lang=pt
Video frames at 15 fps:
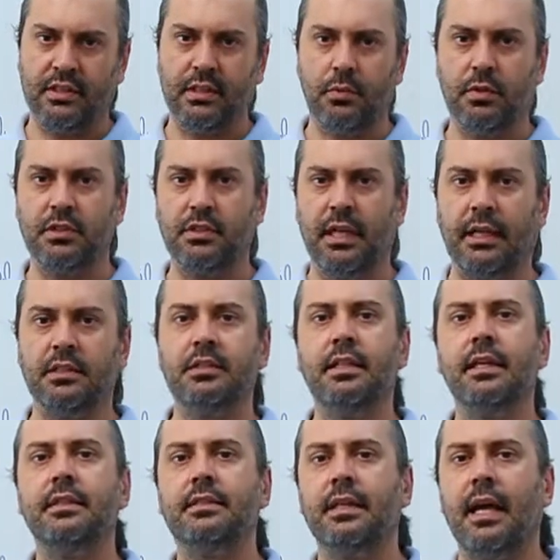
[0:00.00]
essa quantidade
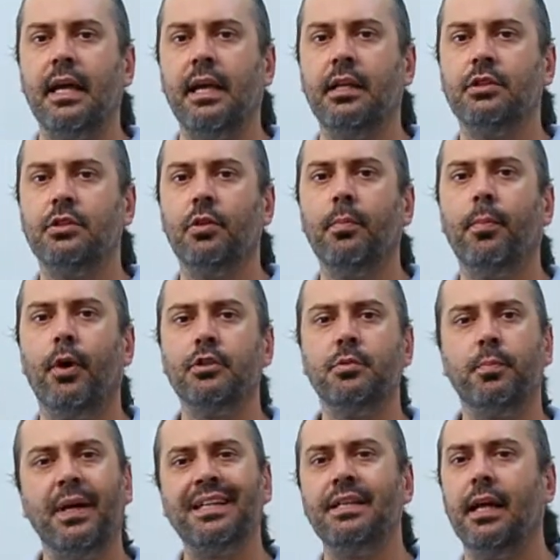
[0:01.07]
tem que sair. A gente não pode
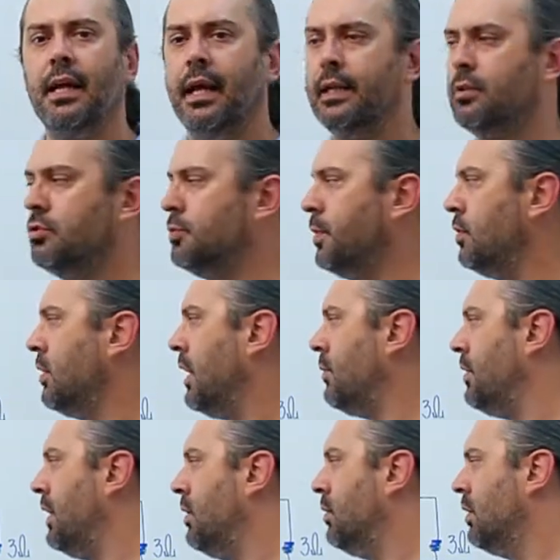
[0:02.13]
perder elétrons pelo
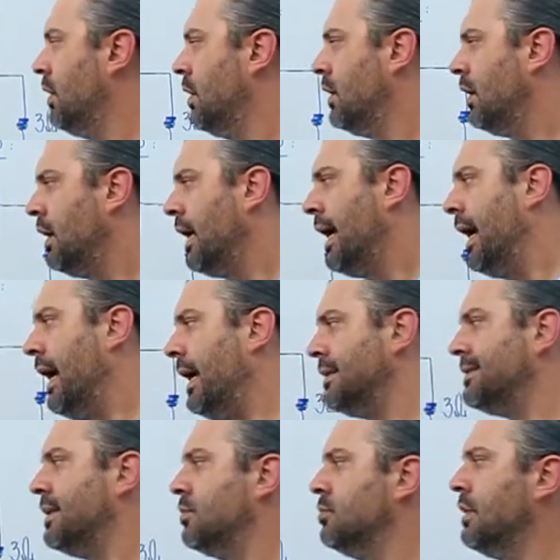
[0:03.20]
caminho. A
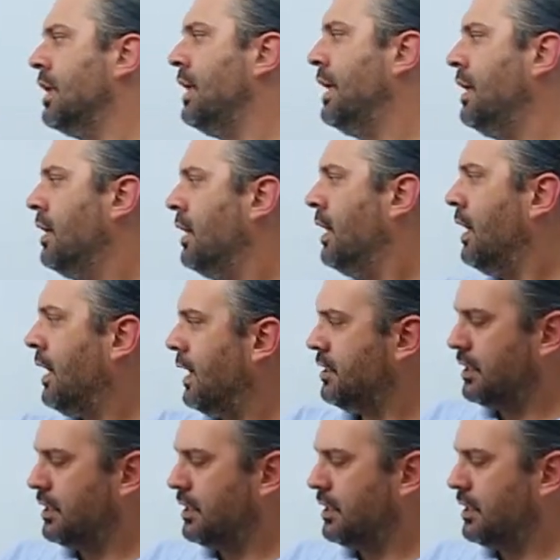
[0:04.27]
segunda lei, a